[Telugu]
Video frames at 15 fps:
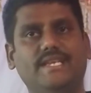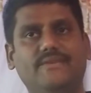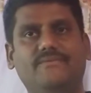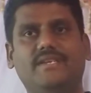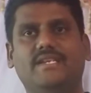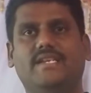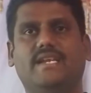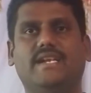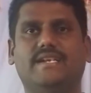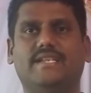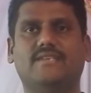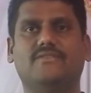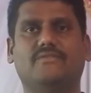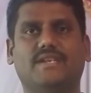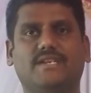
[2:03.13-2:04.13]
ఇవి
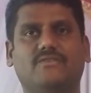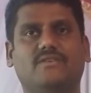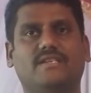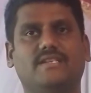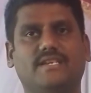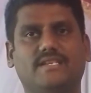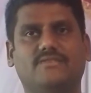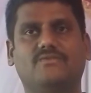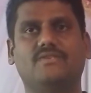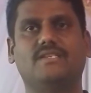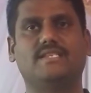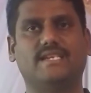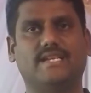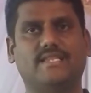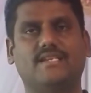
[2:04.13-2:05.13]
ఎడిటింగ్ ఇవన్నీ కూడా
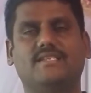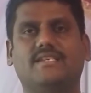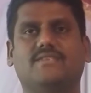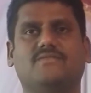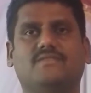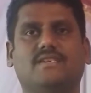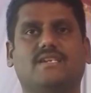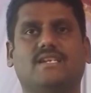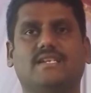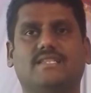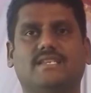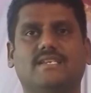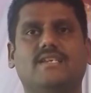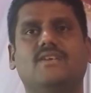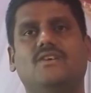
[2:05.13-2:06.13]
నేర్చుకుని జాగ్రత్తగా
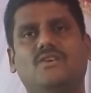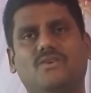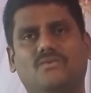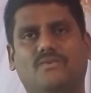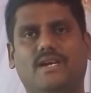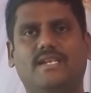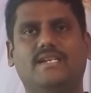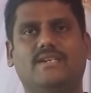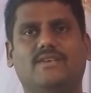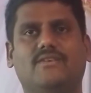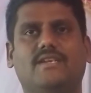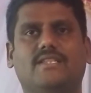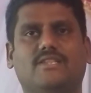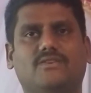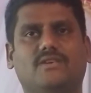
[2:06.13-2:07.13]
చేసుకున్నట్లయితే వారి ఇంట్లో
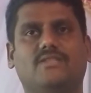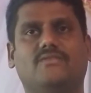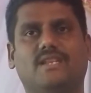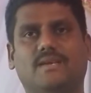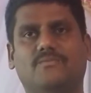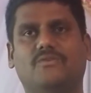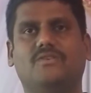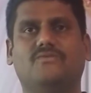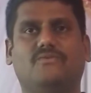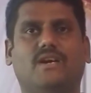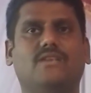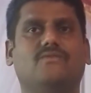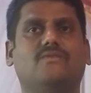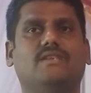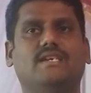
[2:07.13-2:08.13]
ఎంతో కొంత వాళ్ళ అమౌంట్
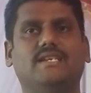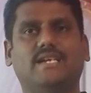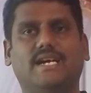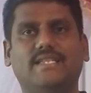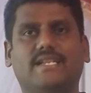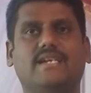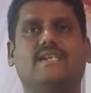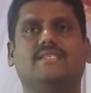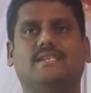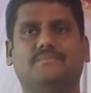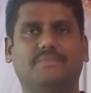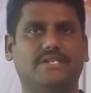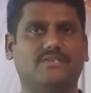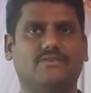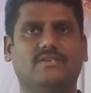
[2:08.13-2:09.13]
వాళ్ళు కూడా అదనంగా
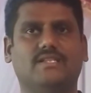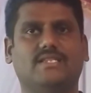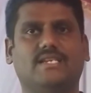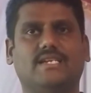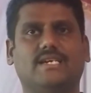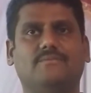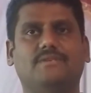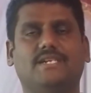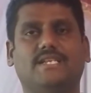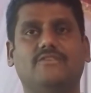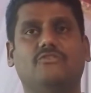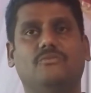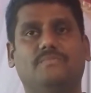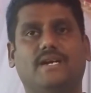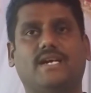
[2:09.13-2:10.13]
సంపాదించుకోగలుగుతారు కాబట్టి
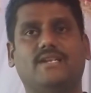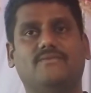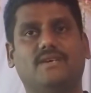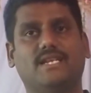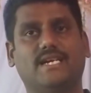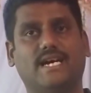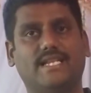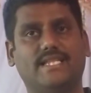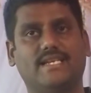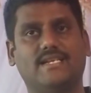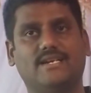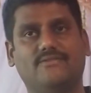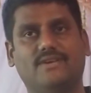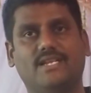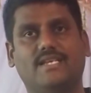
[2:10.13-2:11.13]
ఒక పక్కన వాళ్ళకి
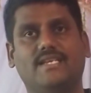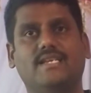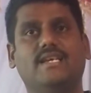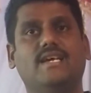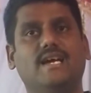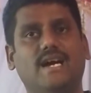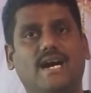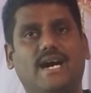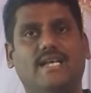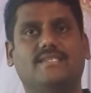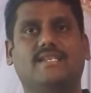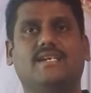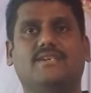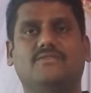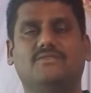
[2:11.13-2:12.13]
ఆర్థికంగా వాళ్ళకి
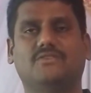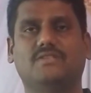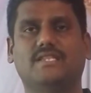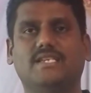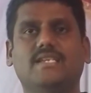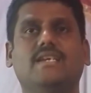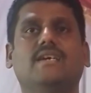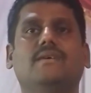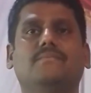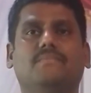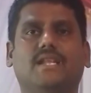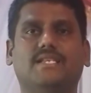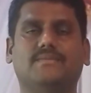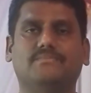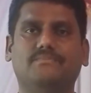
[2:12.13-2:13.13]
ఆసరాగా ఉంటుంది
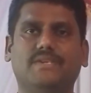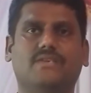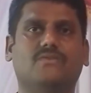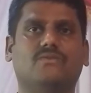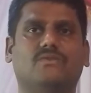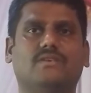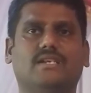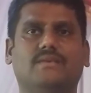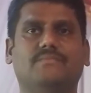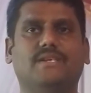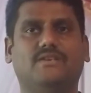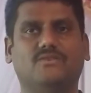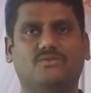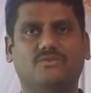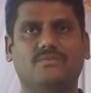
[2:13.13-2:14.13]
ప్లస్ మీకు కూడా
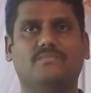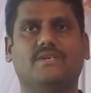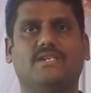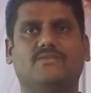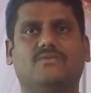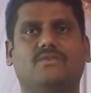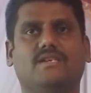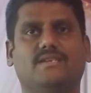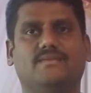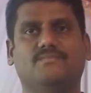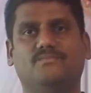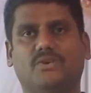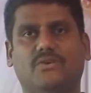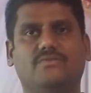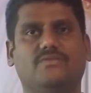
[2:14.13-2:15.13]
మీకు కుటుంబానికి కూడా
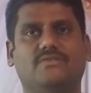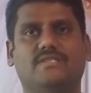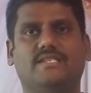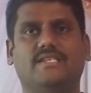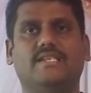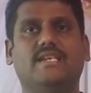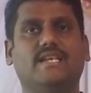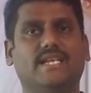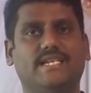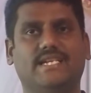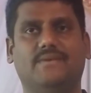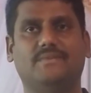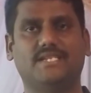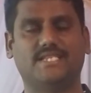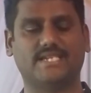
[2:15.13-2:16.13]
బాగుంటుంది
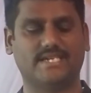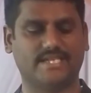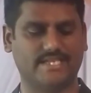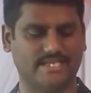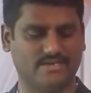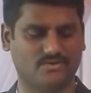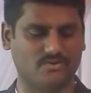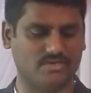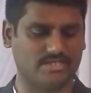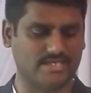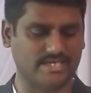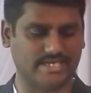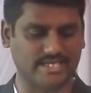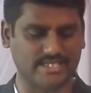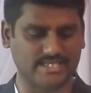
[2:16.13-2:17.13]
గమనించండి ఈ కోర్స్
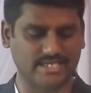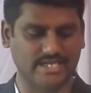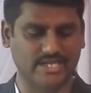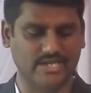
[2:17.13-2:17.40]
డీటెయిల్స్